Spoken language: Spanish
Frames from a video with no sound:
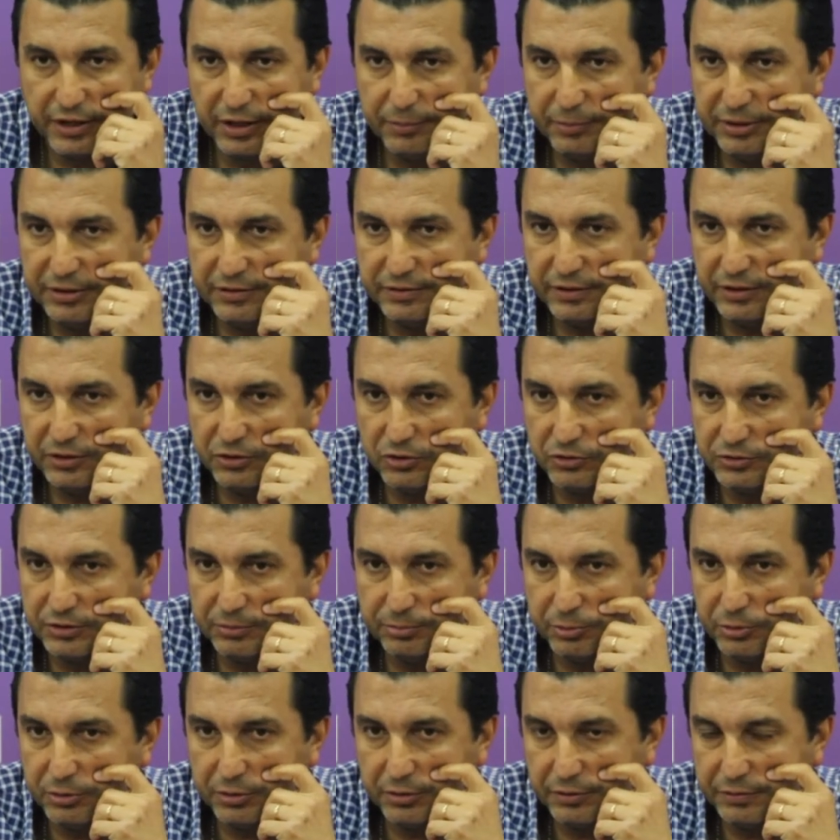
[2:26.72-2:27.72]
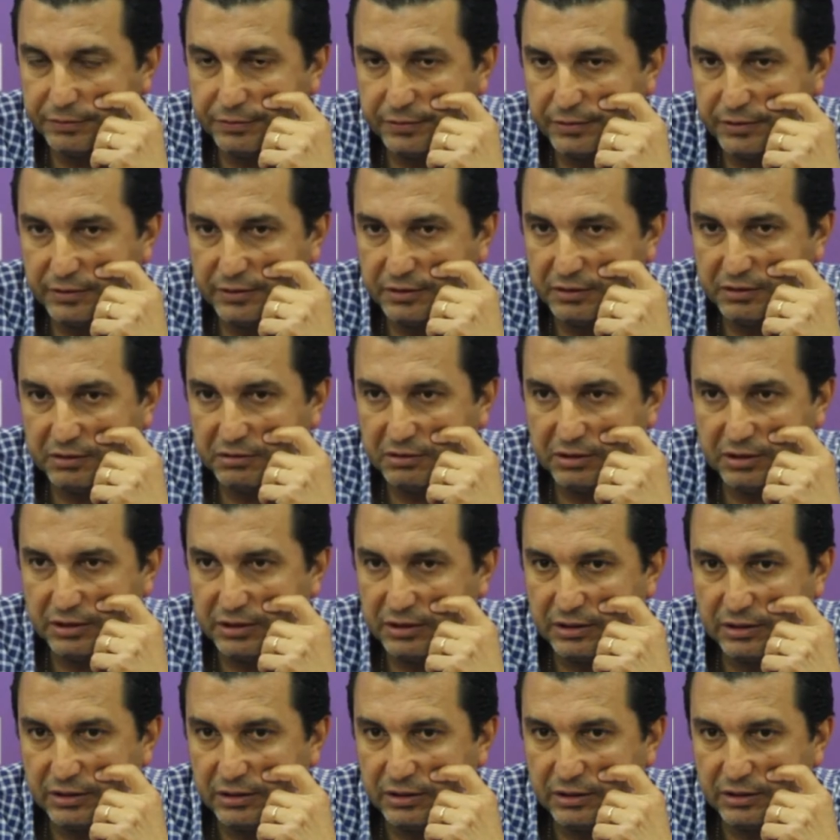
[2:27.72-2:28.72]
sinceramente no te puedo decir...
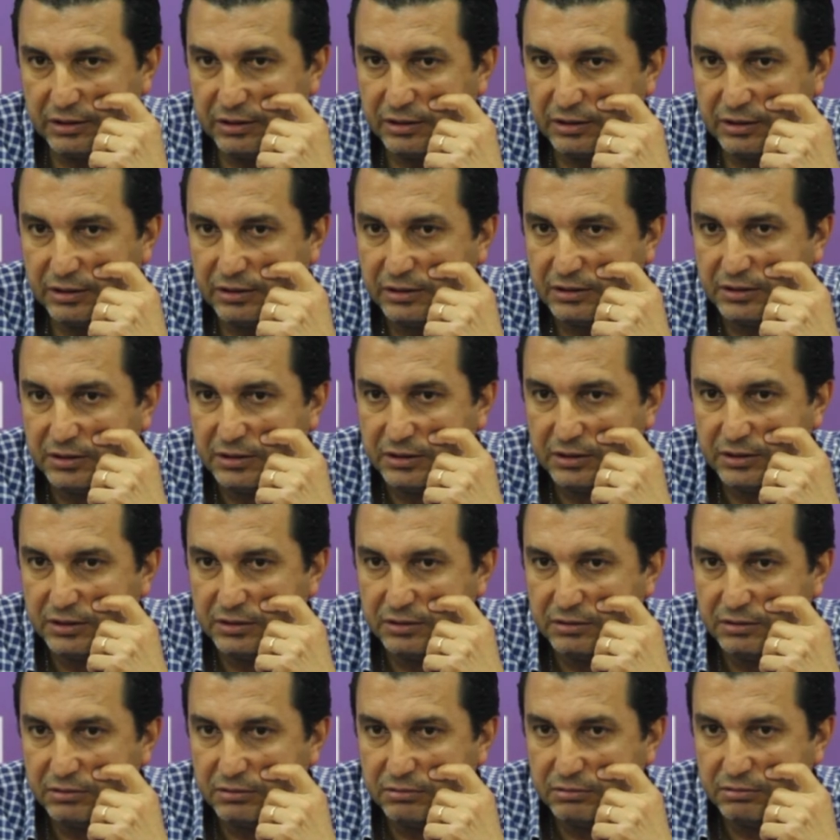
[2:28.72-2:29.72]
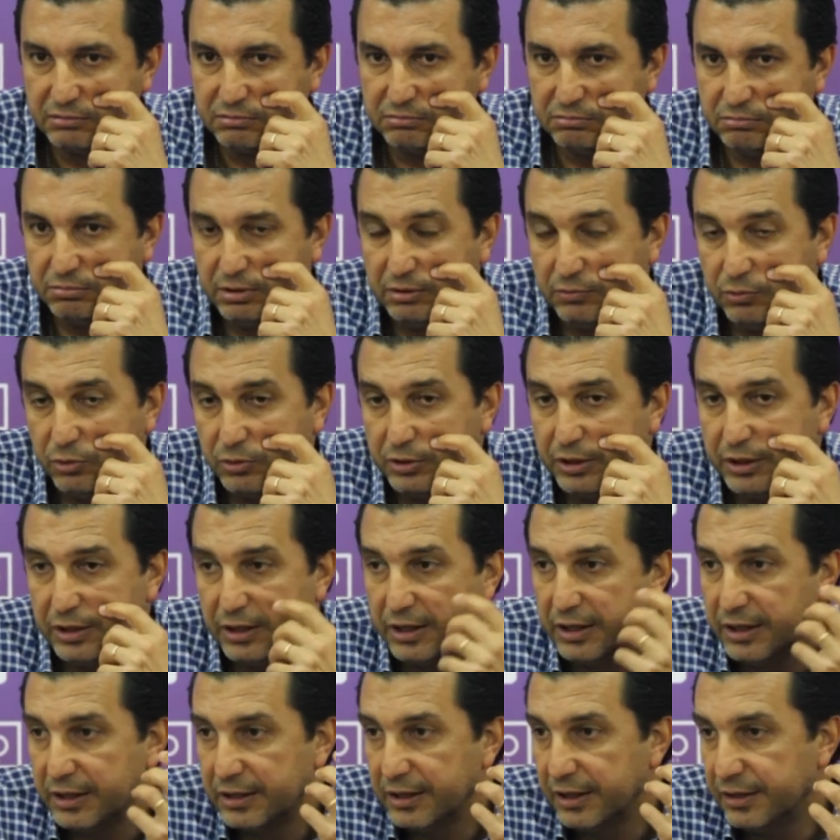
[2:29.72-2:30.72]
Eh, me
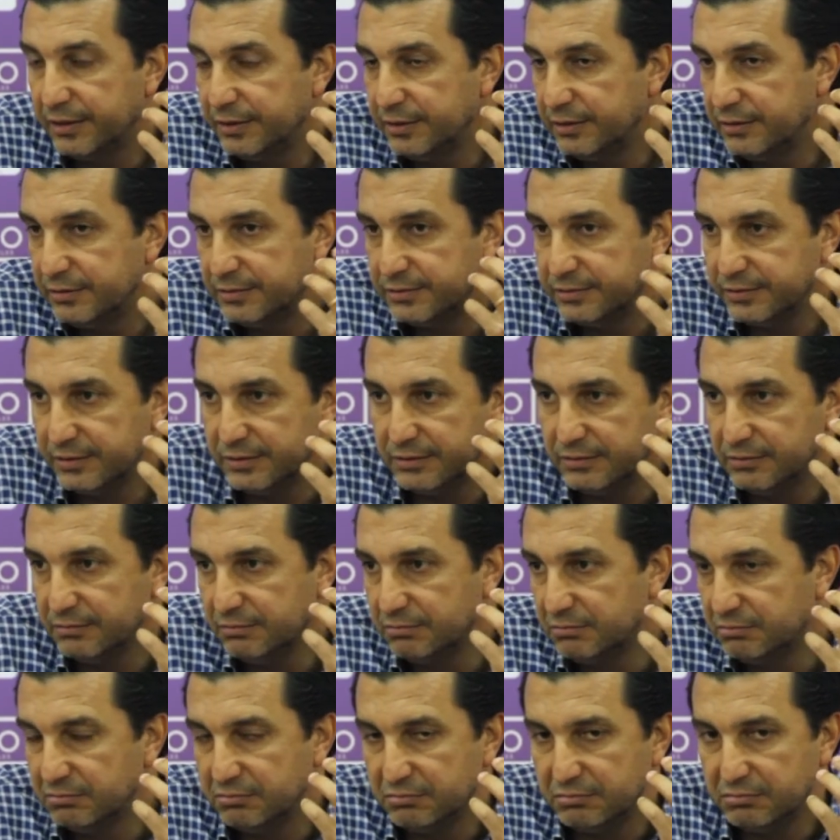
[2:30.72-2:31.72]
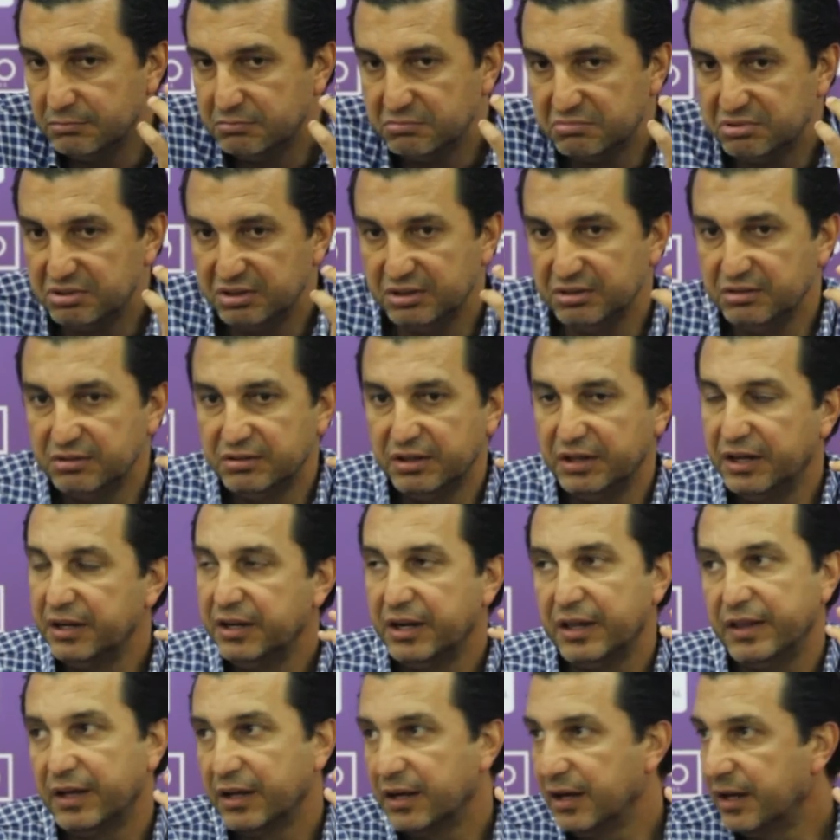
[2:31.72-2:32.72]
voy a Cádiz sin,
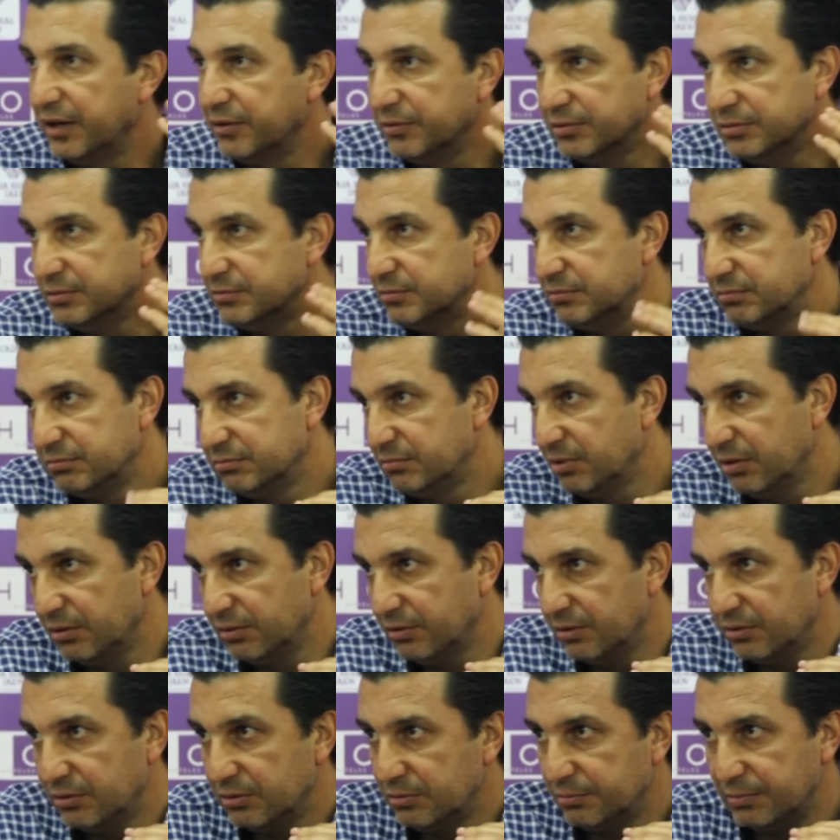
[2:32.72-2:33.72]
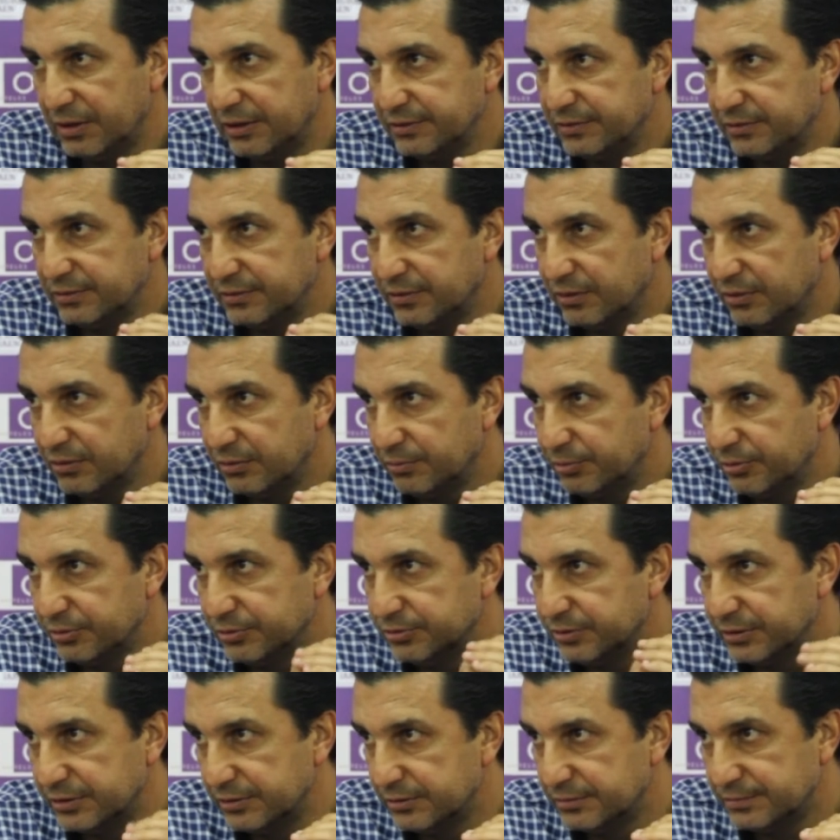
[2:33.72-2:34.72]
tener nada claro. Te lo digo más sincero, no
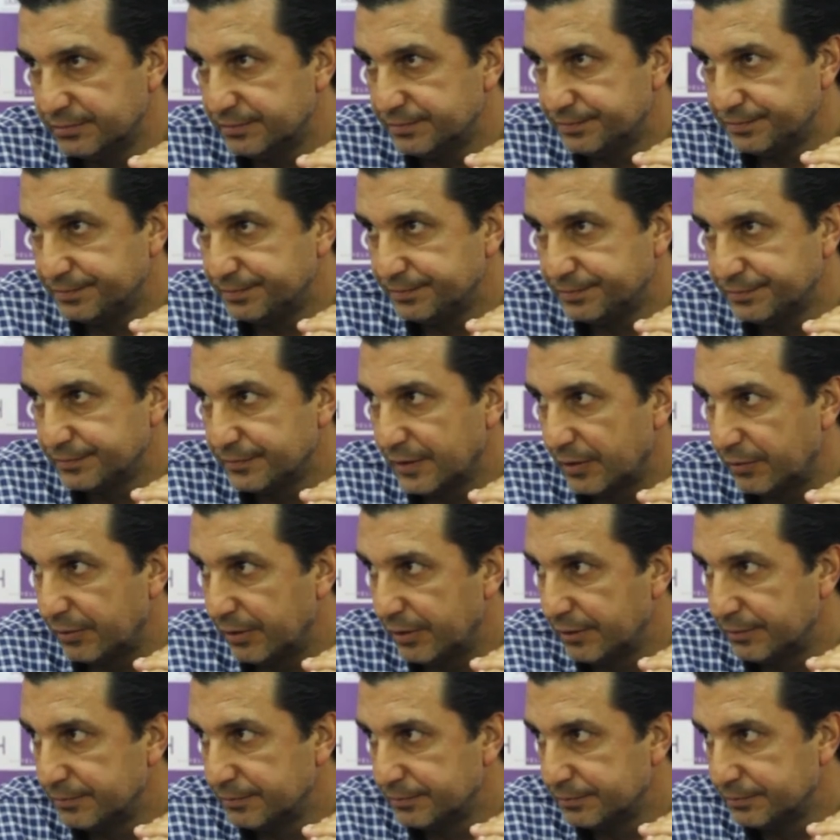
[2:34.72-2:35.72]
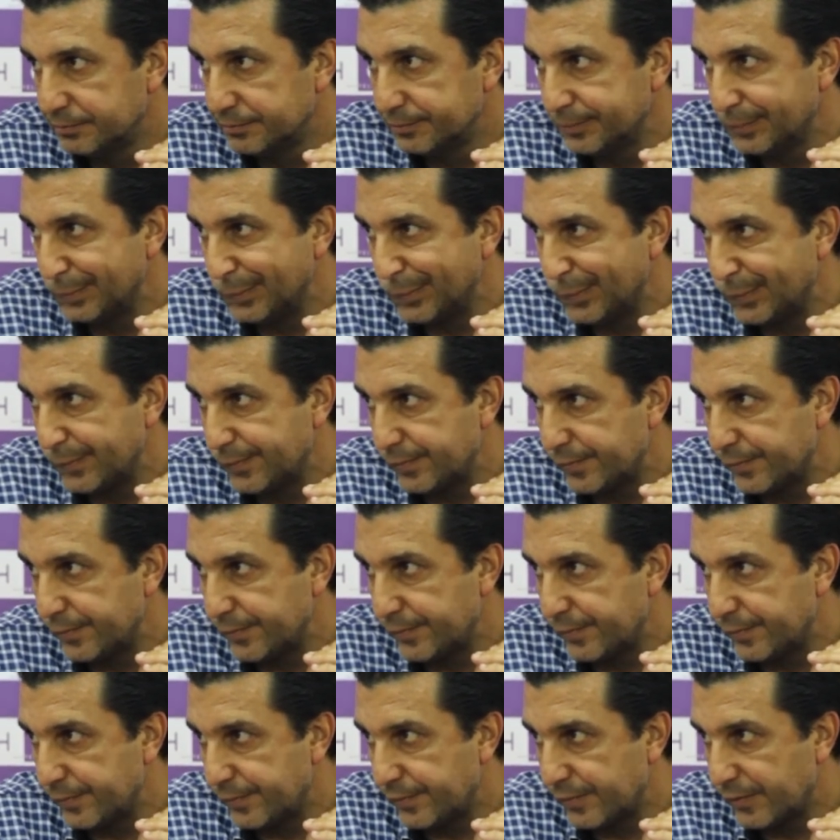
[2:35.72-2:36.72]
puedo ser. Pero definitivamente,
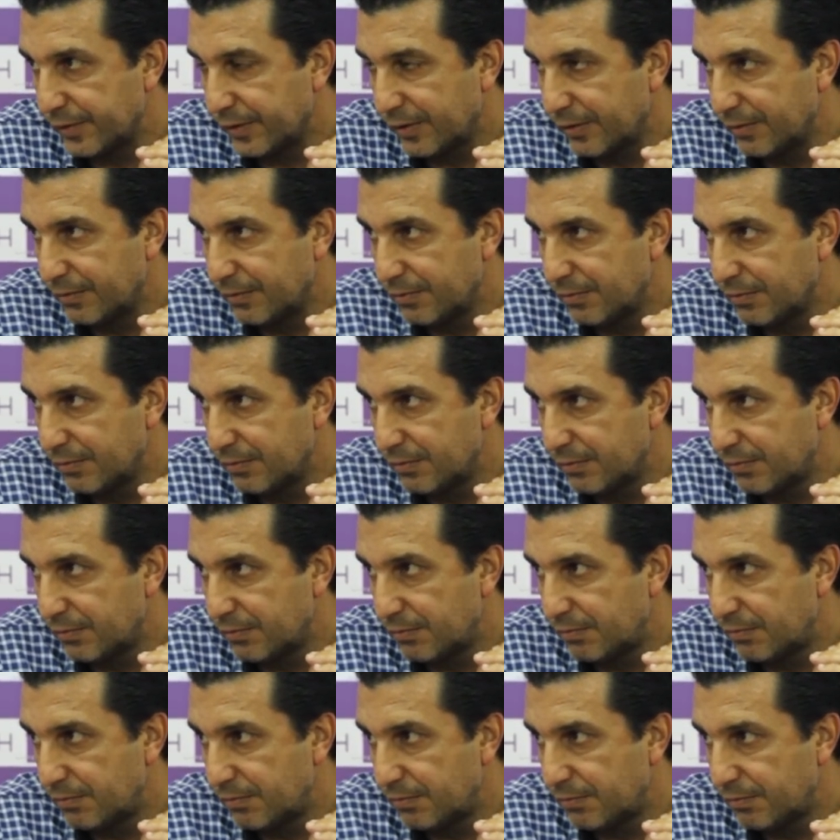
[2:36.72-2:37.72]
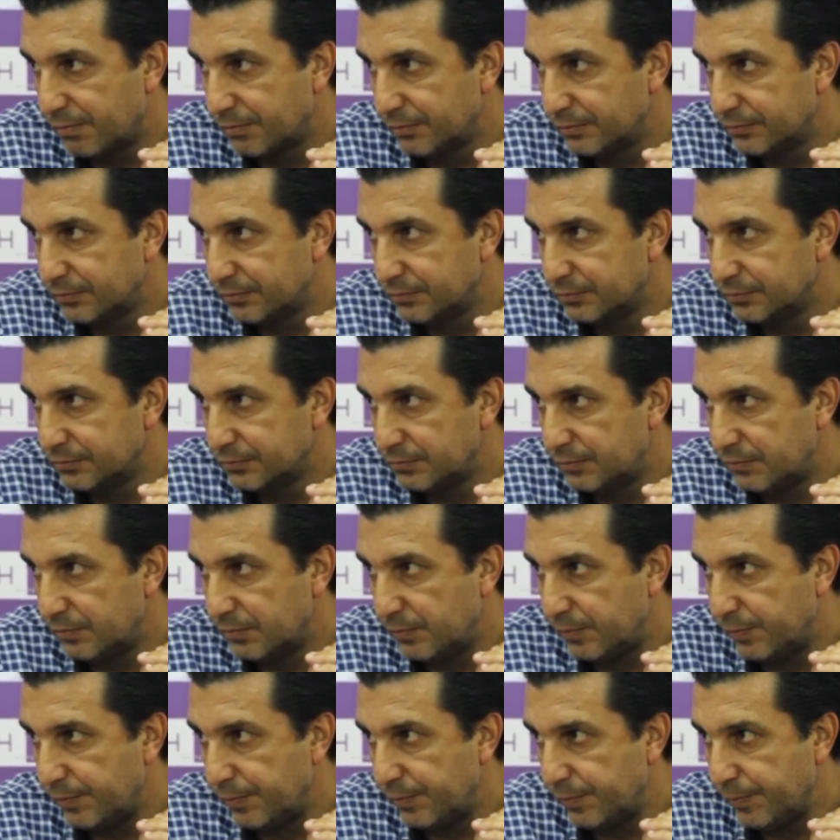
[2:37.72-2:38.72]
de forma contundente, no te han dicho que no
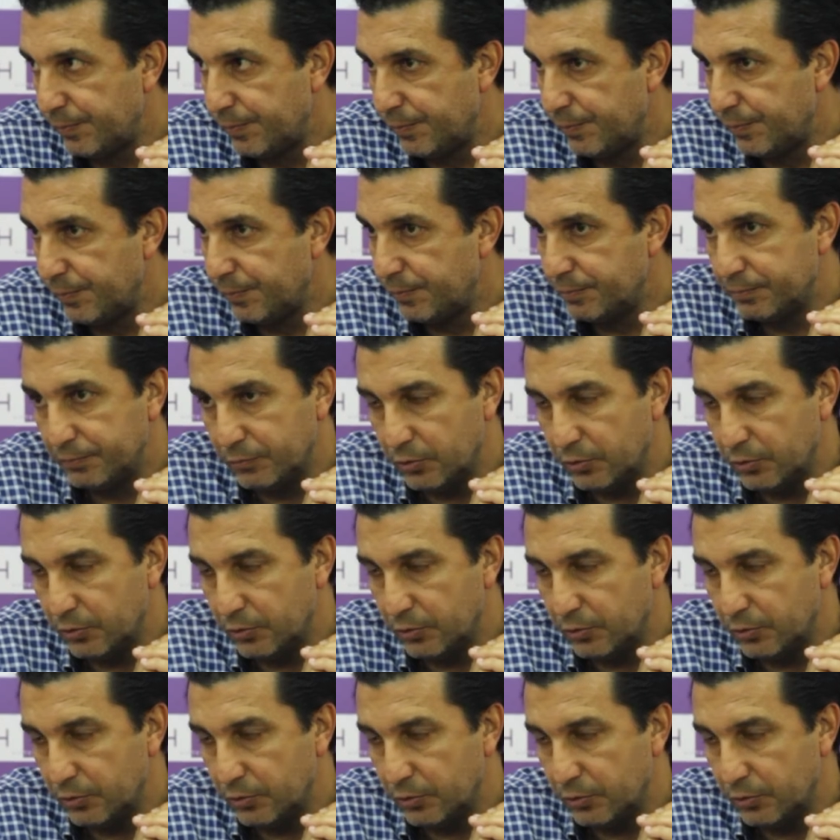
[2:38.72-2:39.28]
cuentan contigo